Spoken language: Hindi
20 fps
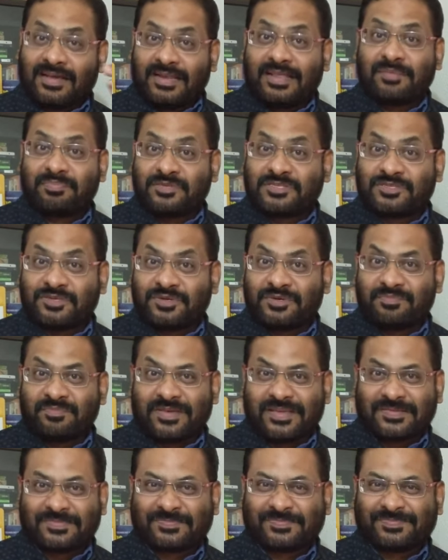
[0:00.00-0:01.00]
अगले
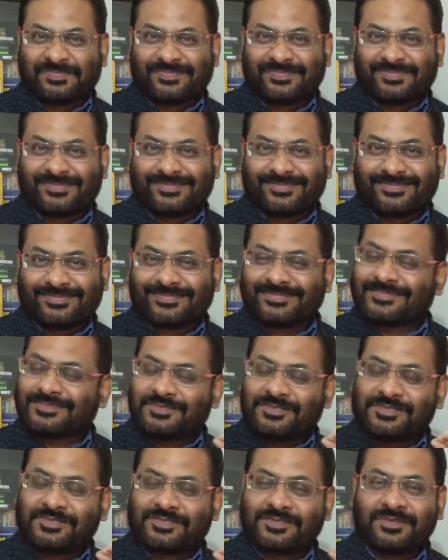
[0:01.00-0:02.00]
एपिसोड
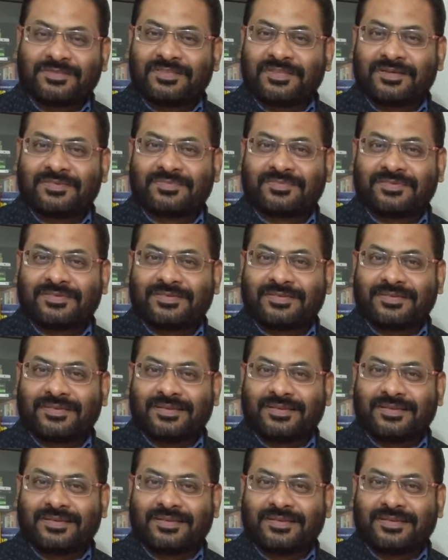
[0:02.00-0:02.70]
में सुंदर